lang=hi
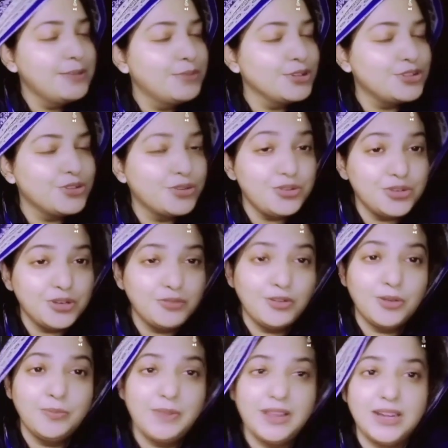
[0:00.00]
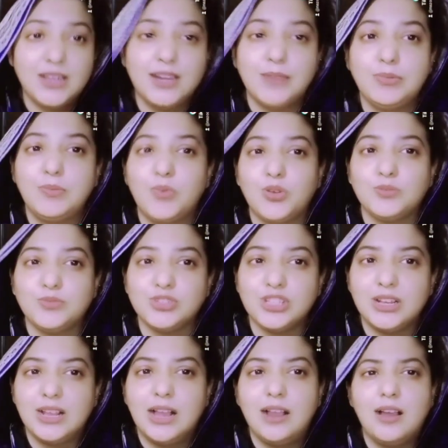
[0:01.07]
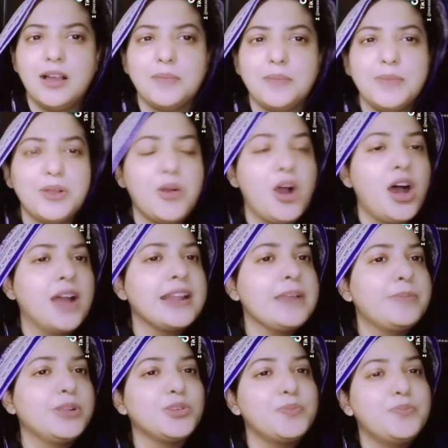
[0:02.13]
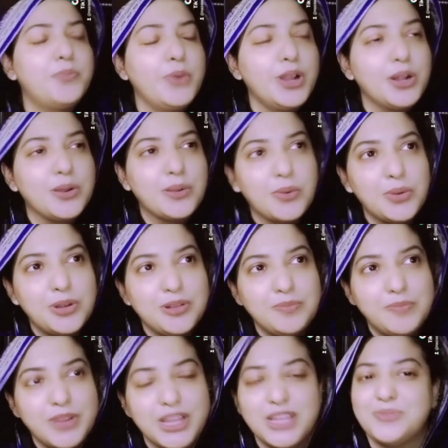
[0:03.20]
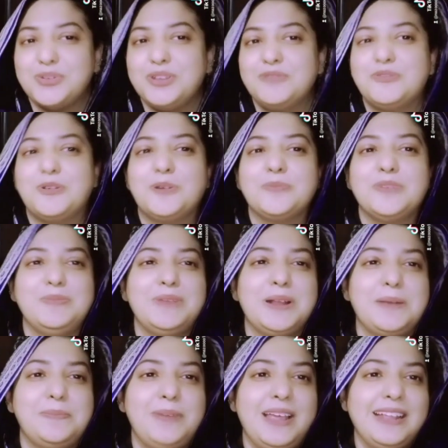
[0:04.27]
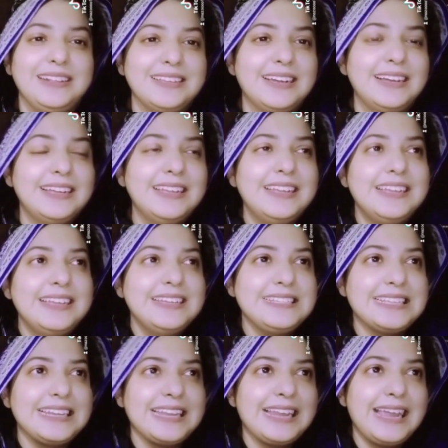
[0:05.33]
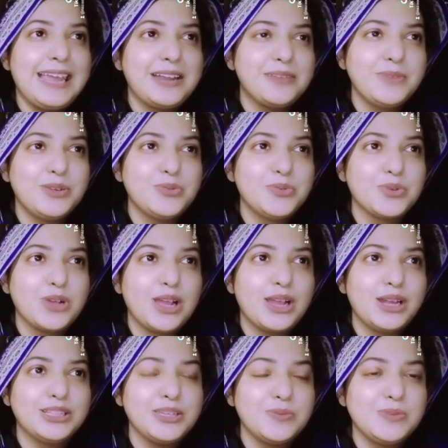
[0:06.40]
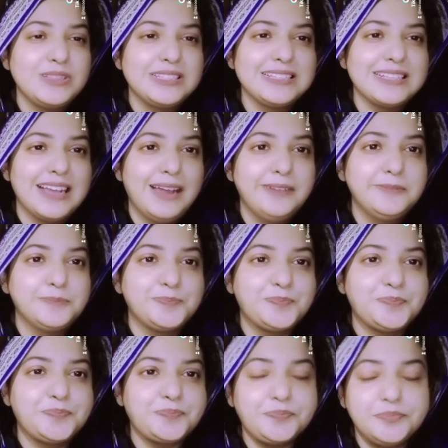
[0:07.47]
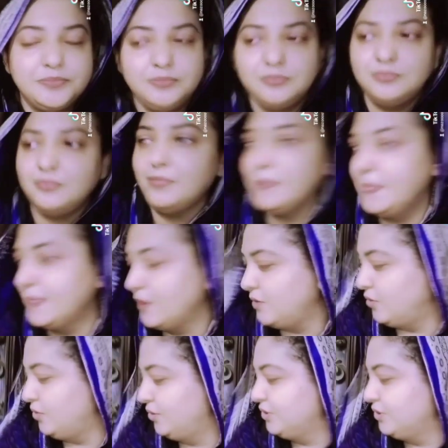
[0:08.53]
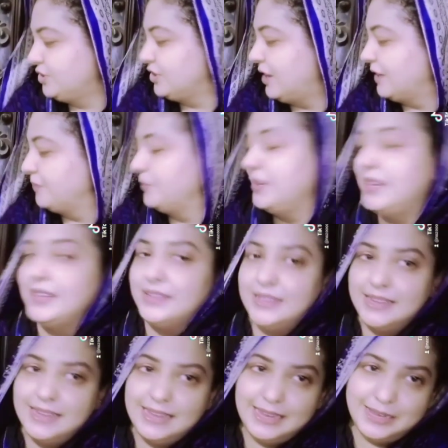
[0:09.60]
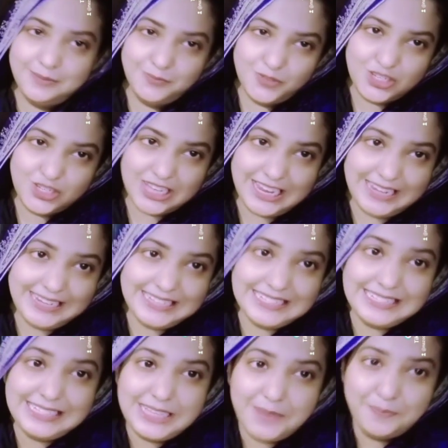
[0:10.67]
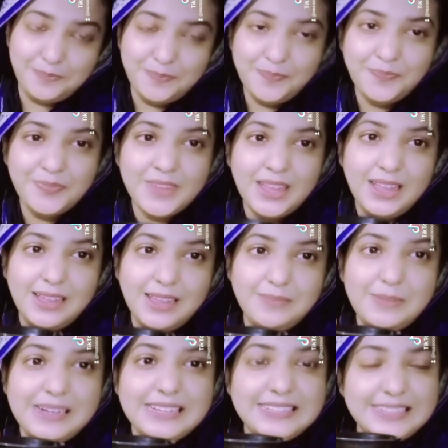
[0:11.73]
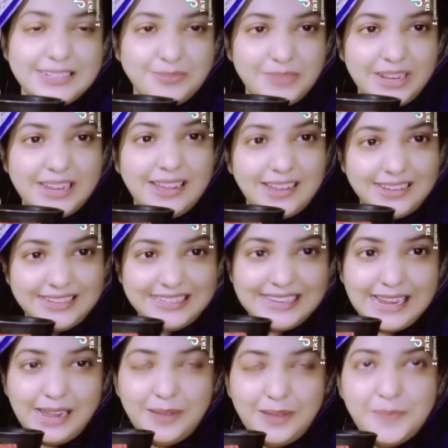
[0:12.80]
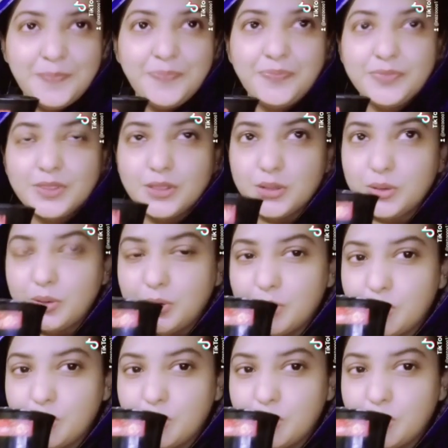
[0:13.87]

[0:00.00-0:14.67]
बच्चों को यूनिफॉर्म पहनाना भी बहुत मुश्किल का काम है रूहान अहमद तो बिल्कुल भी यूनिफॉर्म नहीं मेरा पहनता चलेंगे तो मैं नूरता करती हूँ इंतज़ार और साथ में लेते हैं हम चाय के सिप मेडिसिन हमने खा ली है तो, तो